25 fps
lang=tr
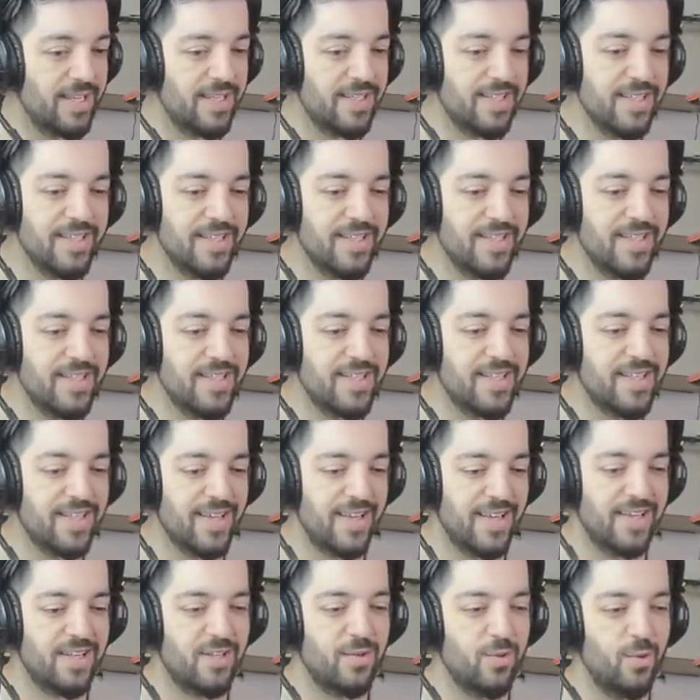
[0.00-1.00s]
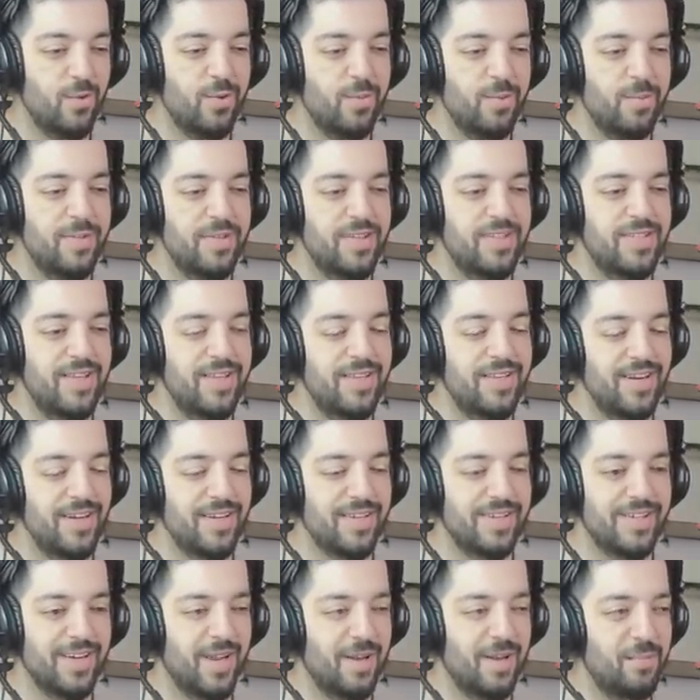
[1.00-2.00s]
İlk indiğinizde keşke oyun
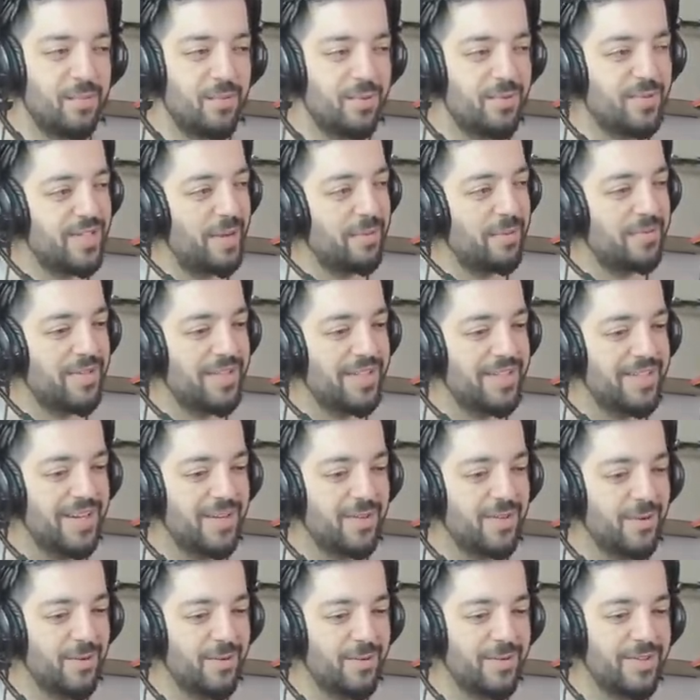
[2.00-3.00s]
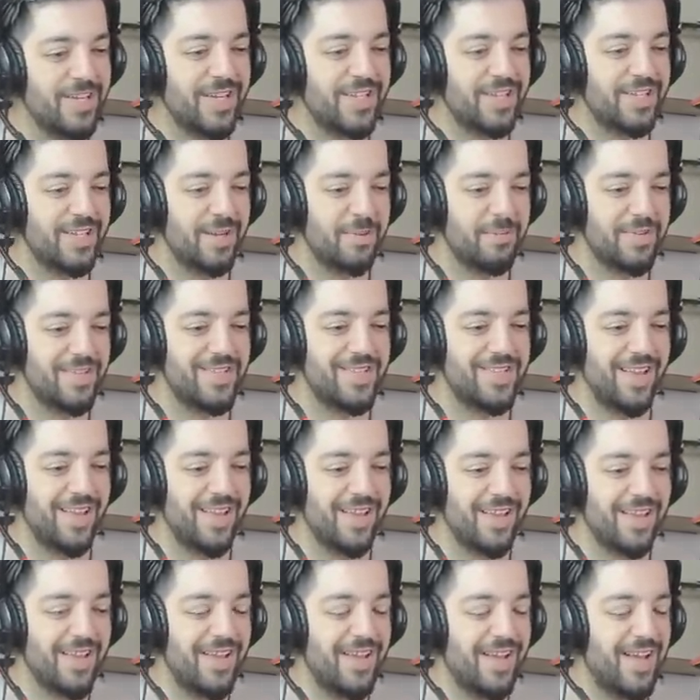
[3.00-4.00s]
bitse direkt ya. Bootcamp'te direkt oyun keşke
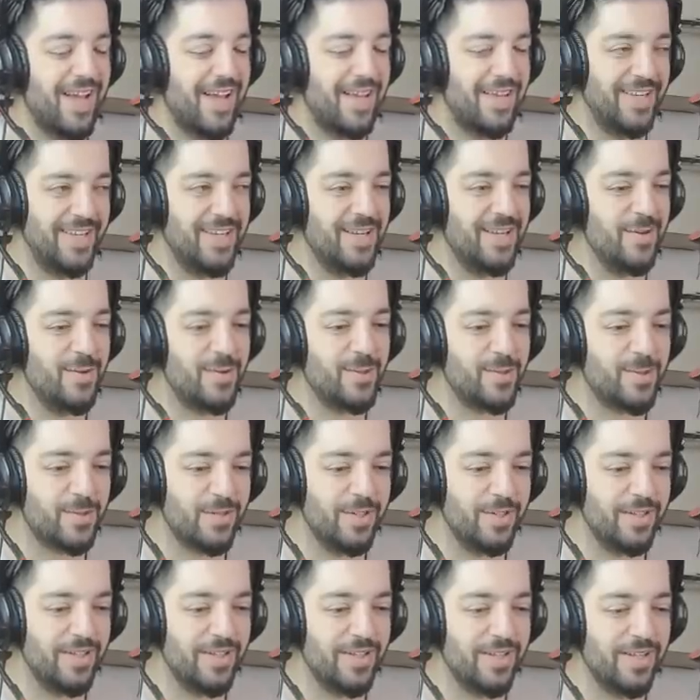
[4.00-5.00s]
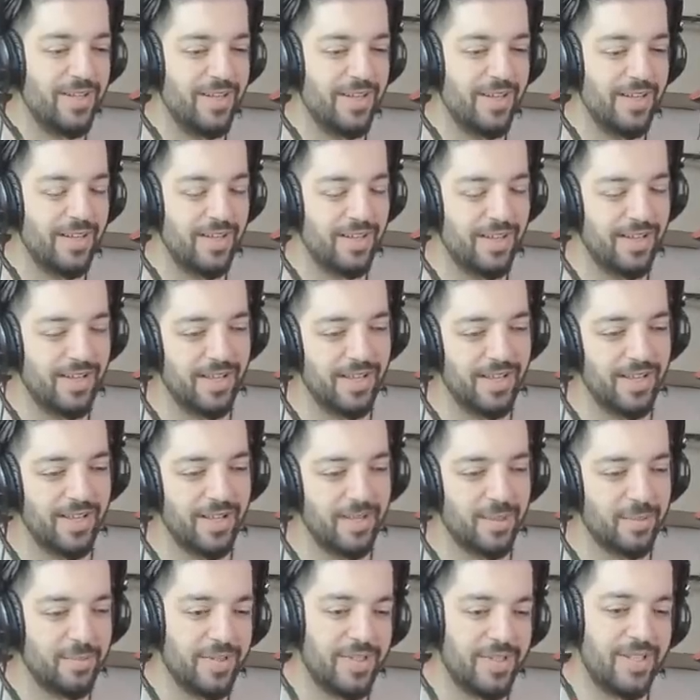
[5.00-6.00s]
bitse. Hani iniyorsun
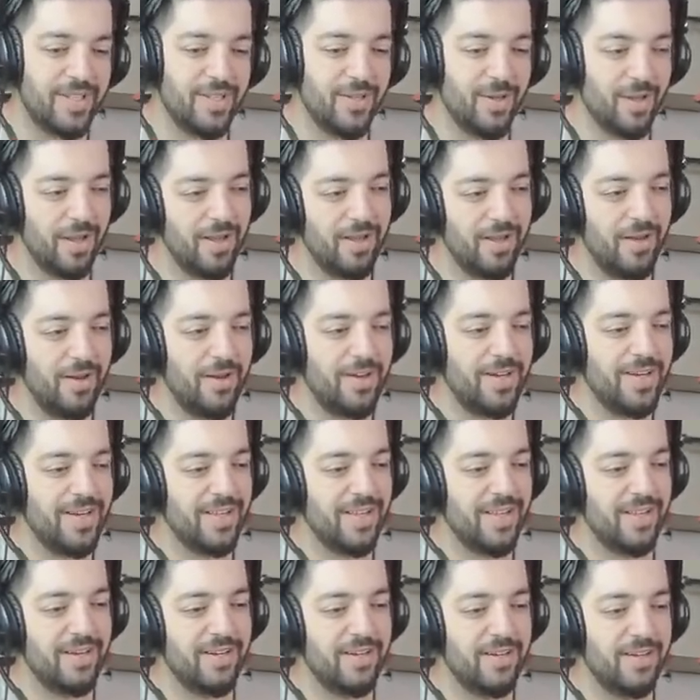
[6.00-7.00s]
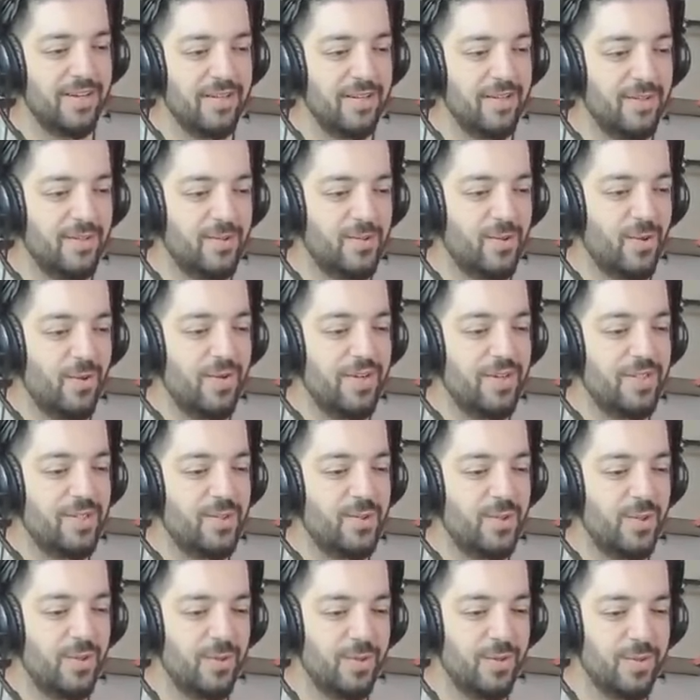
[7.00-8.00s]
bitiyor. A kadar.
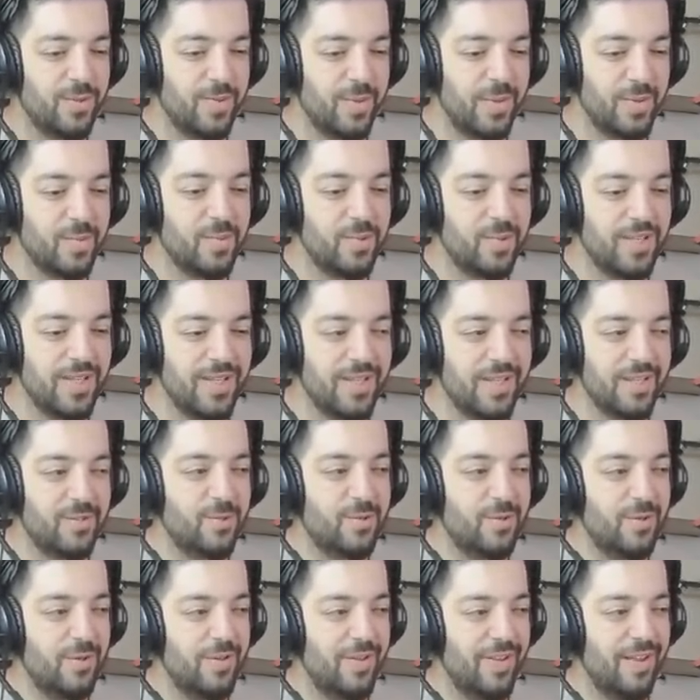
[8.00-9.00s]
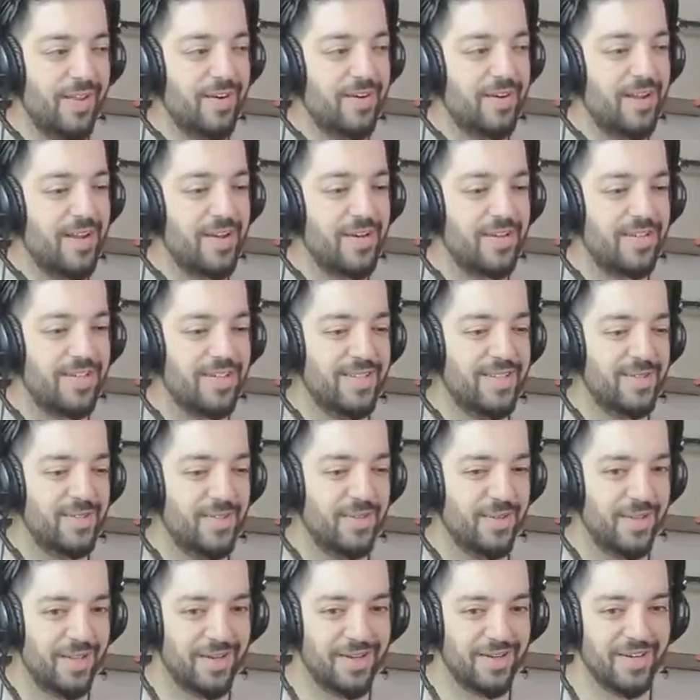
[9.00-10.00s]
Sonrası çok kötü. Bak burada yatıyorlar. Rank
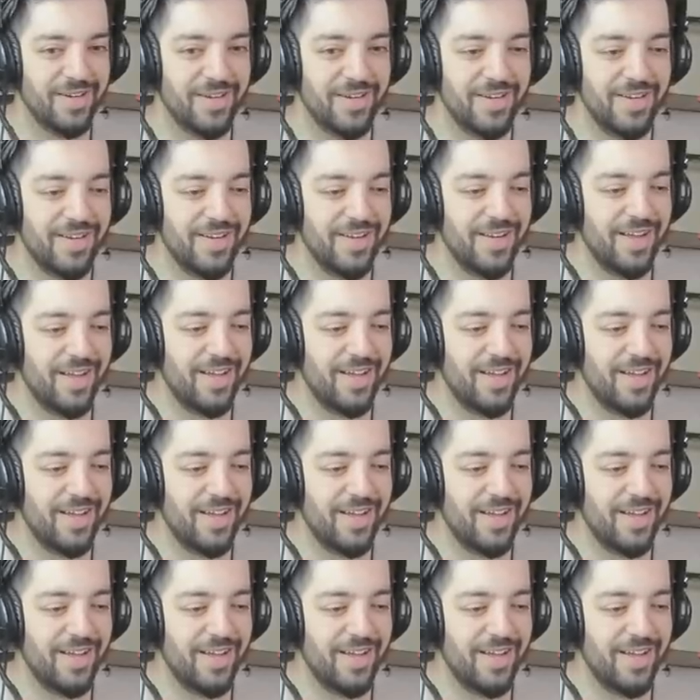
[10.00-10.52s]
ısıyorlar.